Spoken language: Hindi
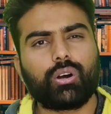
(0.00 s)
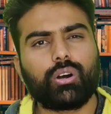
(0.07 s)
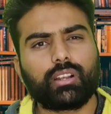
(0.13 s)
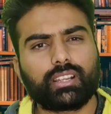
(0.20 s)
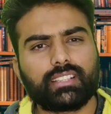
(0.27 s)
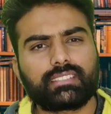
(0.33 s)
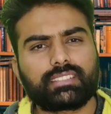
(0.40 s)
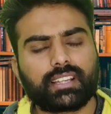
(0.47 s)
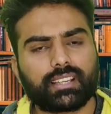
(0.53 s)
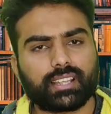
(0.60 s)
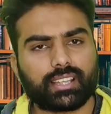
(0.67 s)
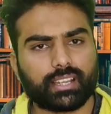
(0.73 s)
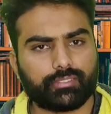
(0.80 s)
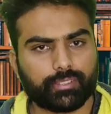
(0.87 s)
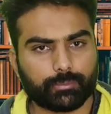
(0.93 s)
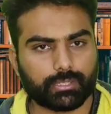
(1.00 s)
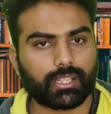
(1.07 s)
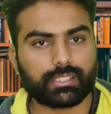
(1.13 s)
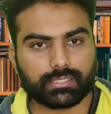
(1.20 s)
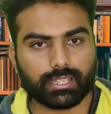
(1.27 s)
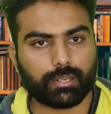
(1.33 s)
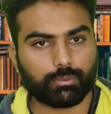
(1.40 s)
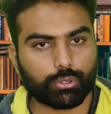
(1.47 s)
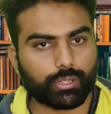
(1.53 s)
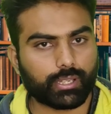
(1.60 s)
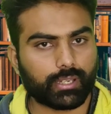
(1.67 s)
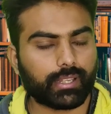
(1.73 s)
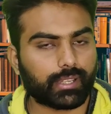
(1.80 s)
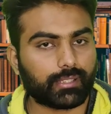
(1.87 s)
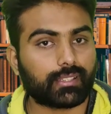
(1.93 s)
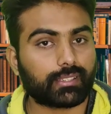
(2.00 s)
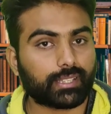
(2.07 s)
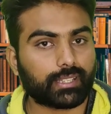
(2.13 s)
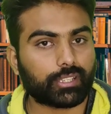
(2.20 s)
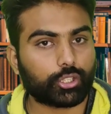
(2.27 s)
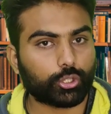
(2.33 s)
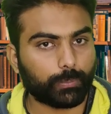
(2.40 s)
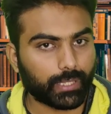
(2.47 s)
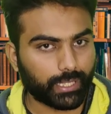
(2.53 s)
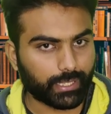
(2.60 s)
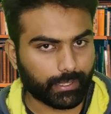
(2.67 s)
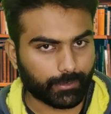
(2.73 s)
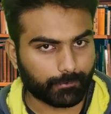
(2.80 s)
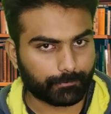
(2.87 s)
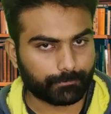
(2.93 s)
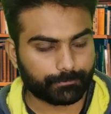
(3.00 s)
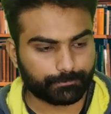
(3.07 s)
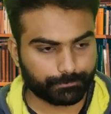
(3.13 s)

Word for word: और इस तरह की काफ़ी मनाजर आपको कनाडा के अंदर देखने को मिलेंगे